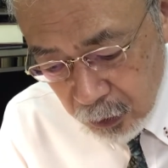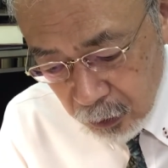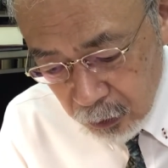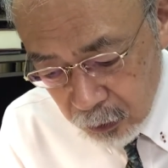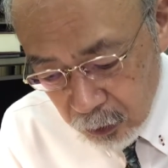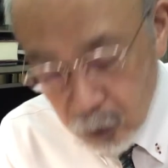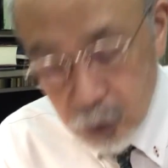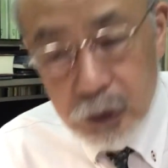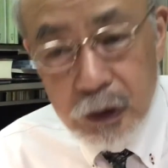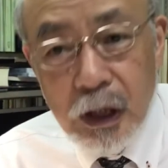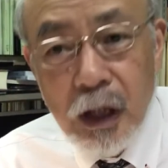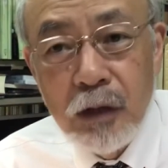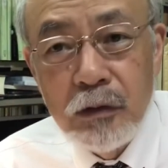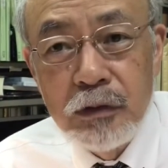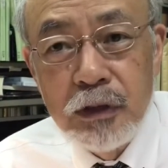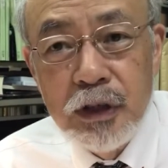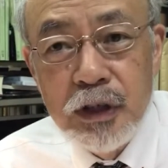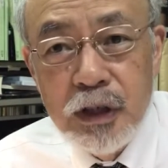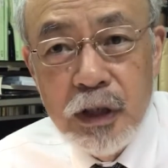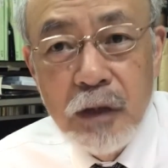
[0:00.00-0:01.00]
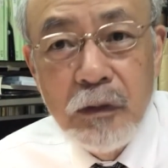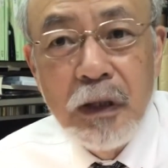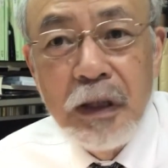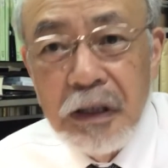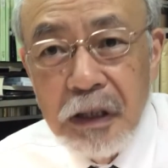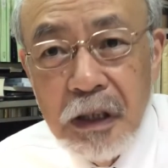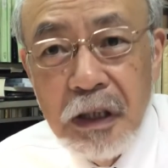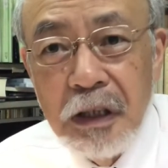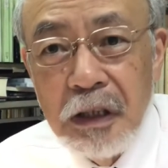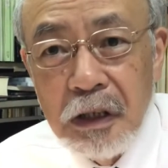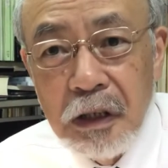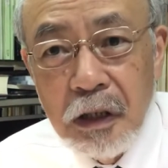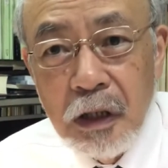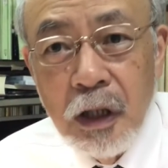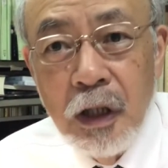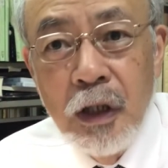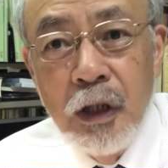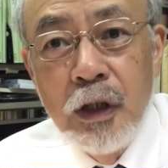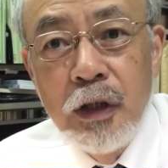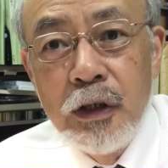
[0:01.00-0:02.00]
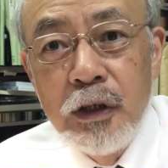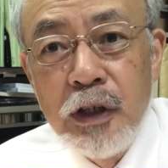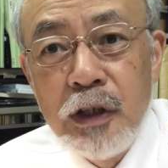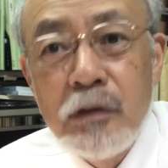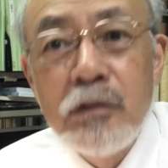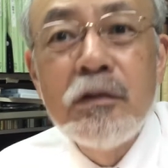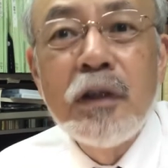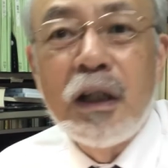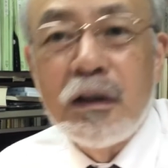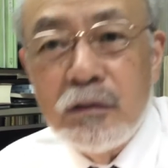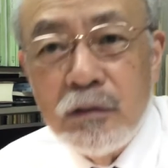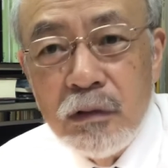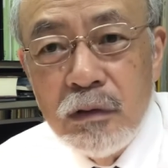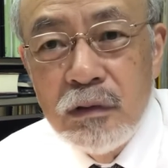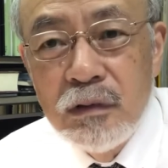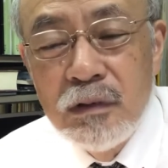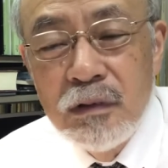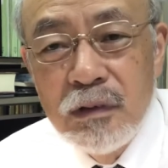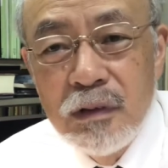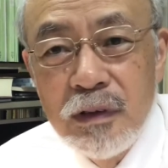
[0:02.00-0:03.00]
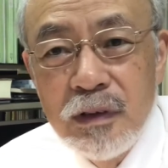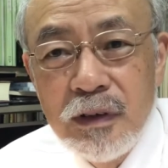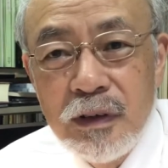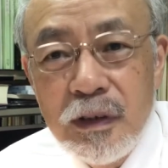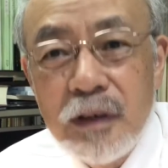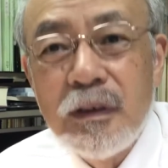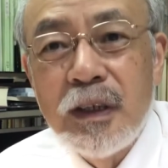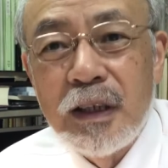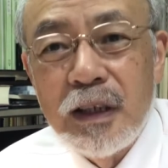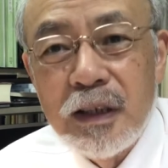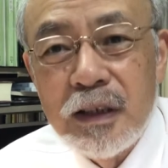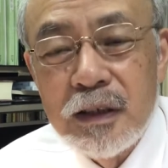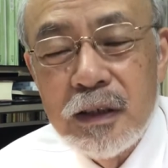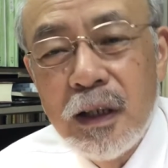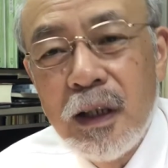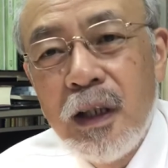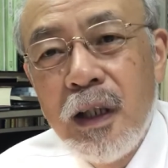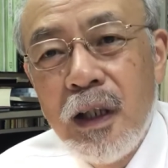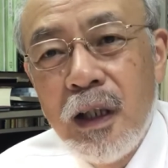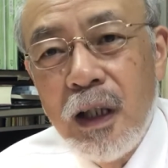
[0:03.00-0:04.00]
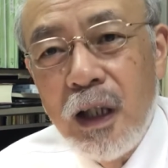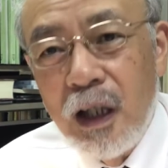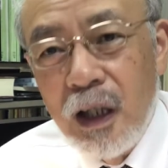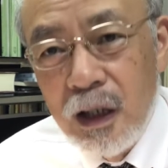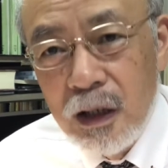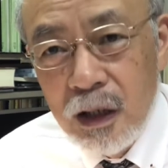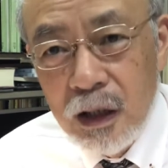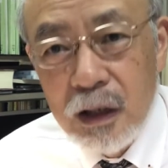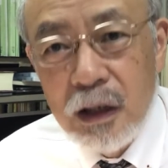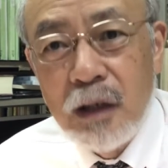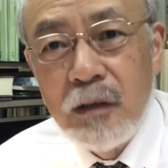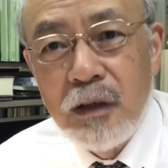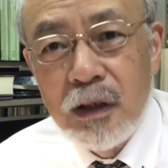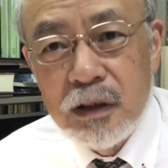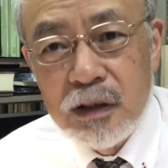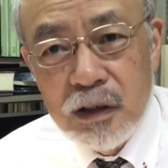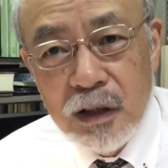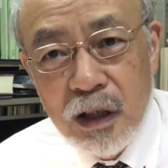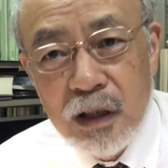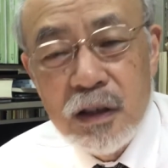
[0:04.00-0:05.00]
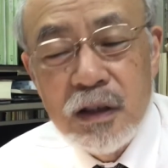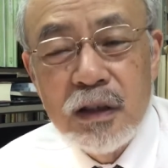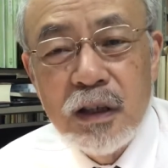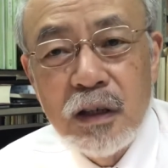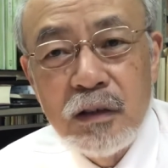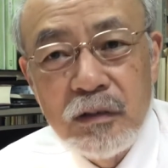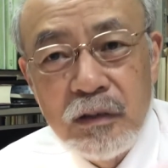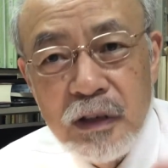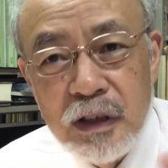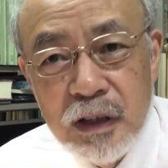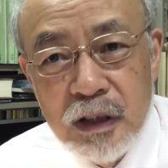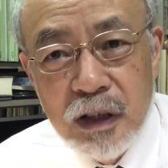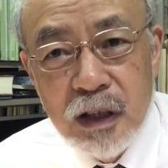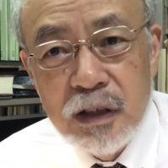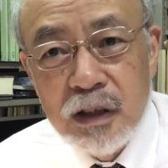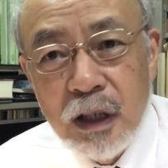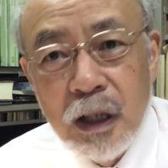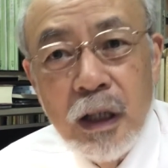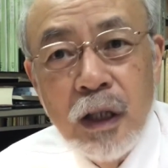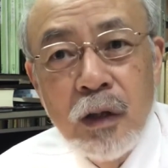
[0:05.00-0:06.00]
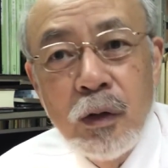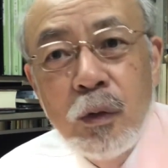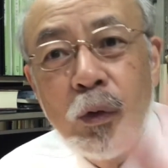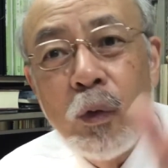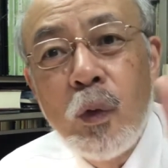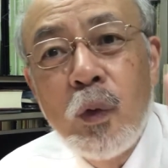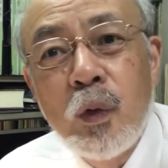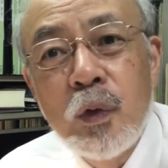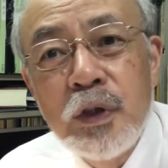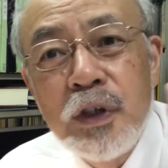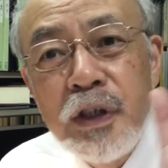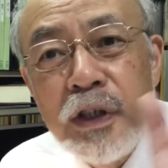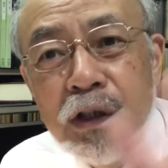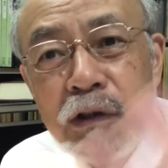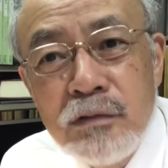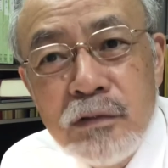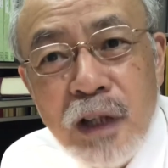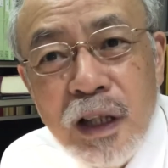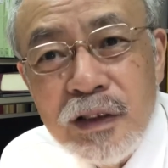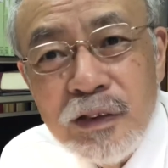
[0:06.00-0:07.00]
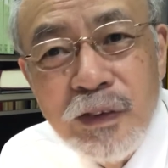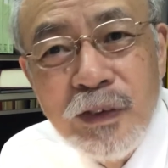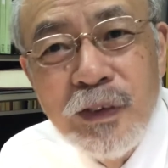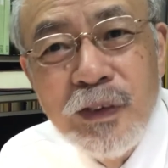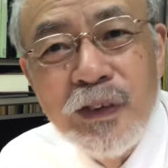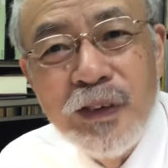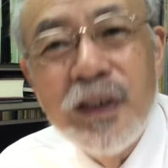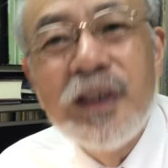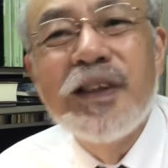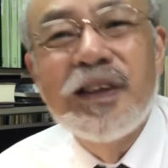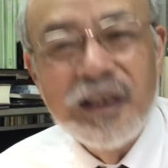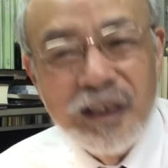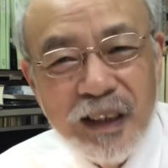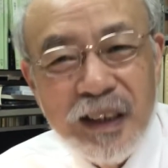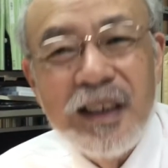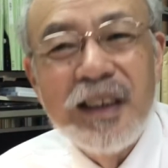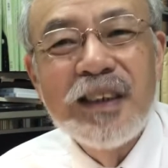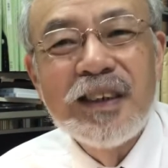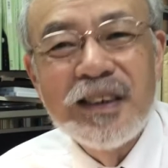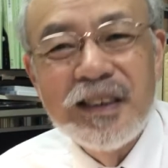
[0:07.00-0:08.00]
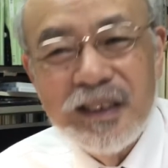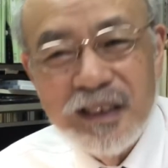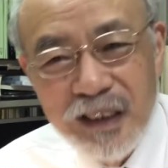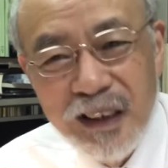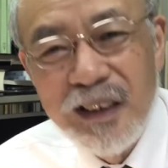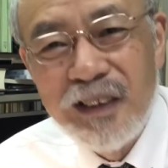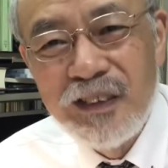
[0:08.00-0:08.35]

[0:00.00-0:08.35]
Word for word: ると逆にしてはいけないんだから「いるな」というわけです。あなたはさっさと行きなさいここにいるなとこう言ってるわけですね